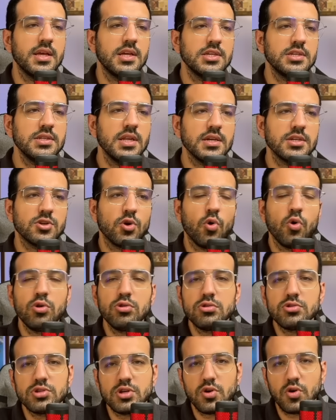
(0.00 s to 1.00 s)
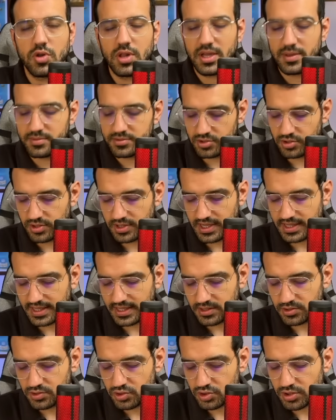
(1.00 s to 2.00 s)
Şimdi arkadaşlar oldukça kolay bir soru.
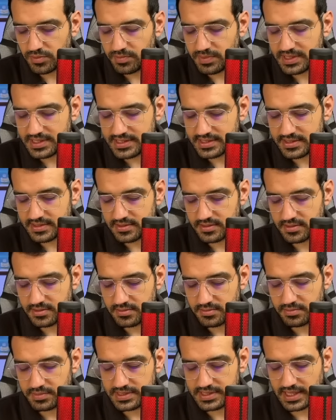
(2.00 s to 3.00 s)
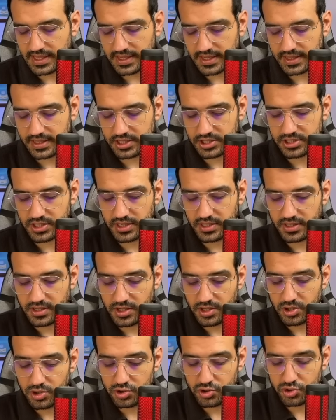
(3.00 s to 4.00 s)
Neden? Çünkü biz, biz arkadaşlar
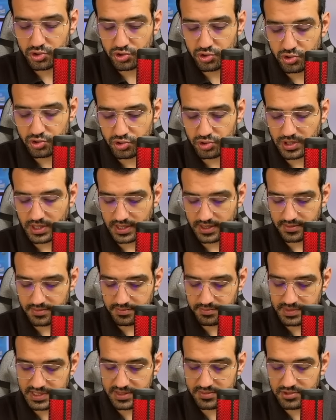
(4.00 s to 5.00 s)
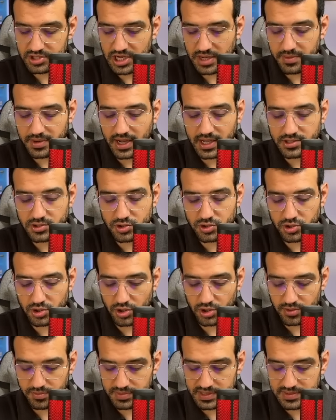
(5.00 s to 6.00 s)
şurada birim çember az önce
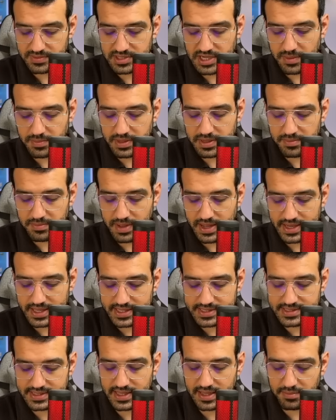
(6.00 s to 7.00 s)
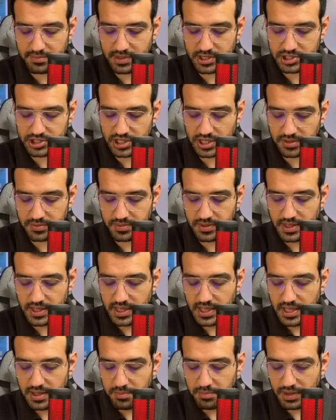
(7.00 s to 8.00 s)
gördüm. Birim çemberin merkezinden başlayıp
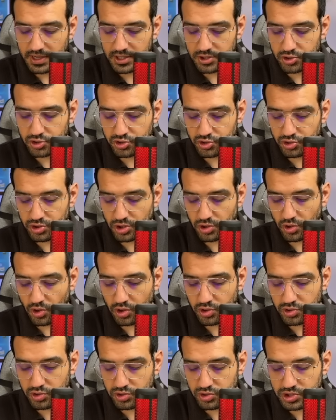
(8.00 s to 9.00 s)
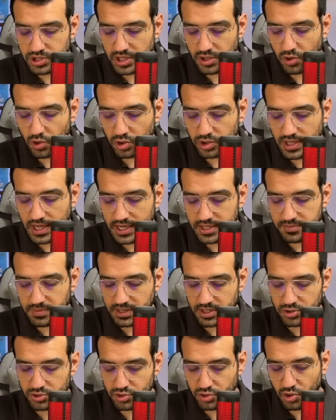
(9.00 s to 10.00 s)
bakın şurada gördüğünüz şey kotanj
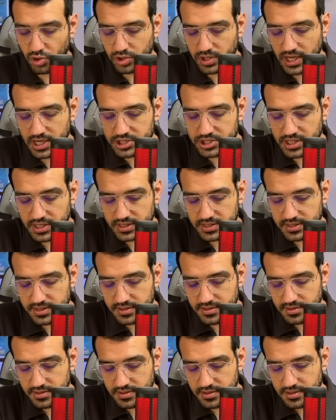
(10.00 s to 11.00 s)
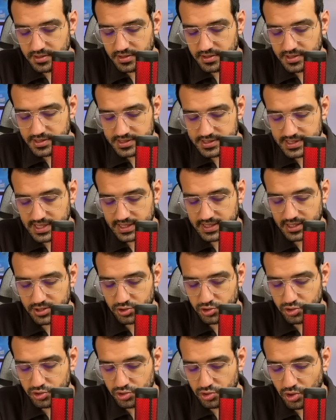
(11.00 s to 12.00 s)
Bakın şu kotanjant. Zaten
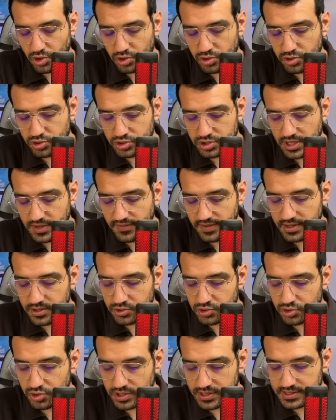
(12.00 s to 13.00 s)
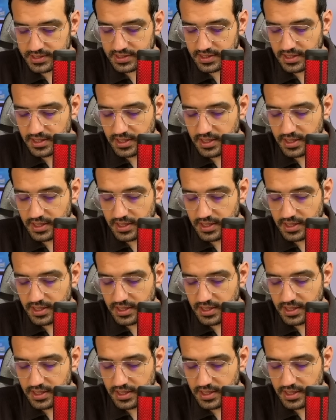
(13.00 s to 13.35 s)
şu gördüğünüz şey var ya şurası.